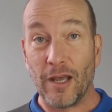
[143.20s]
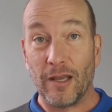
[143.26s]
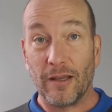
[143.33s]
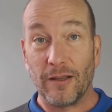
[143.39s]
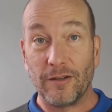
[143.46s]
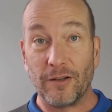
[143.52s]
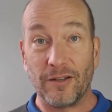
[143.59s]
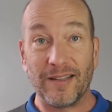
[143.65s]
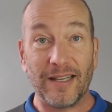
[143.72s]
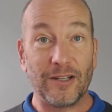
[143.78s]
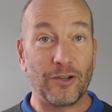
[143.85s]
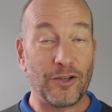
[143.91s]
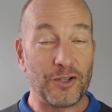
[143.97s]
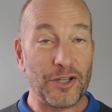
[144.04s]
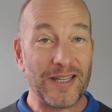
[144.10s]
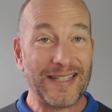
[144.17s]
Il y a une
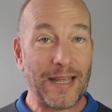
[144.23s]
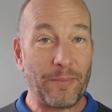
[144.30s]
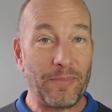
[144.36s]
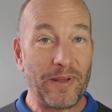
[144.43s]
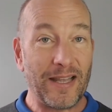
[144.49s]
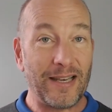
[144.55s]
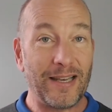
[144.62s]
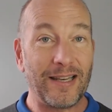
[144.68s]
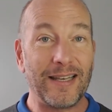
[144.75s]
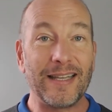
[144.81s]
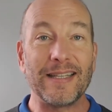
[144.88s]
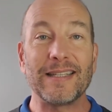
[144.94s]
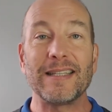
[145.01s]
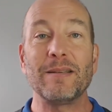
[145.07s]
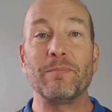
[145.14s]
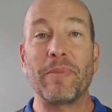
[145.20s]
technologie qui s'appelle
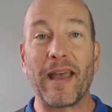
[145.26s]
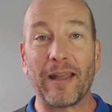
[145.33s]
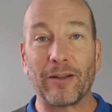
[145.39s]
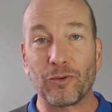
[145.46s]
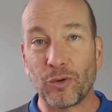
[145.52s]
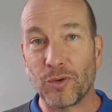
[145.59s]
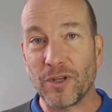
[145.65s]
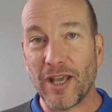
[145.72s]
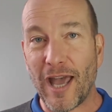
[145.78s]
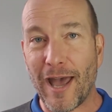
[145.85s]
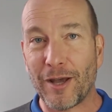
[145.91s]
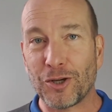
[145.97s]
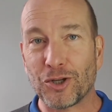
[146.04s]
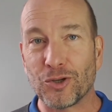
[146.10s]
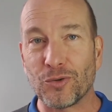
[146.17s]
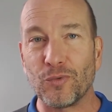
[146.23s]
les
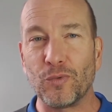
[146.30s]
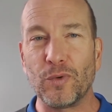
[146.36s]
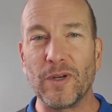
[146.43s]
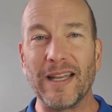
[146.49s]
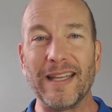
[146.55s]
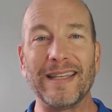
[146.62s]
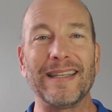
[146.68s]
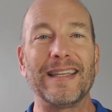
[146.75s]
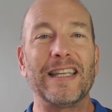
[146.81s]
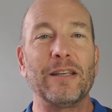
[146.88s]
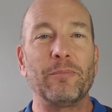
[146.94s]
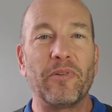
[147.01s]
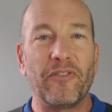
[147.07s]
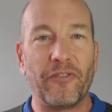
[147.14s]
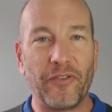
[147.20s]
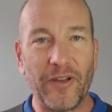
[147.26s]
hypertrucages ou les
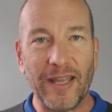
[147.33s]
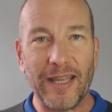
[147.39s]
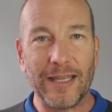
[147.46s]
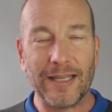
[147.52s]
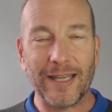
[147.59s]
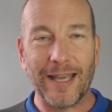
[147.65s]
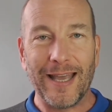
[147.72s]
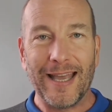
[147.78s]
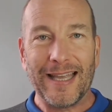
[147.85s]
deepfakes